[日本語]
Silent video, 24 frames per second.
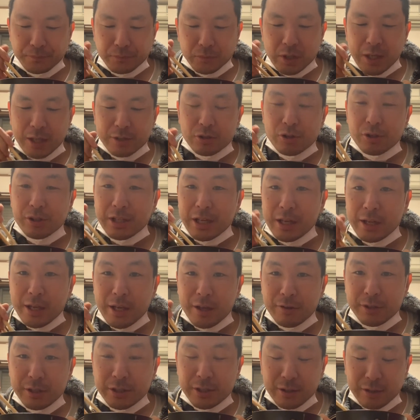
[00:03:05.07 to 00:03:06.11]
風邪をひかないよ
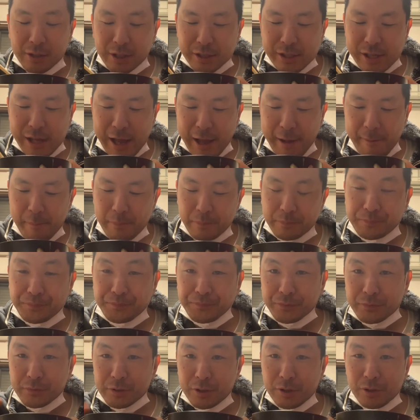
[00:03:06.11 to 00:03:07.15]
うにしてください。
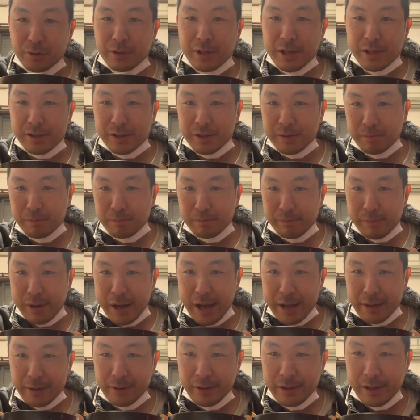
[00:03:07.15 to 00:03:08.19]
以上です。
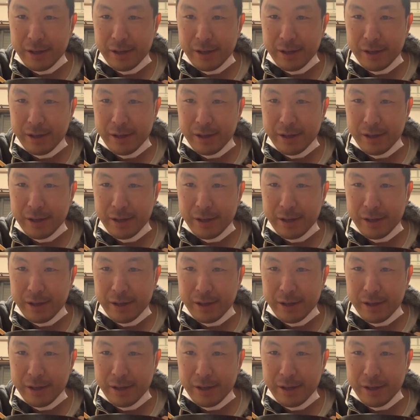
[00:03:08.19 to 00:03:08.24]
バイ。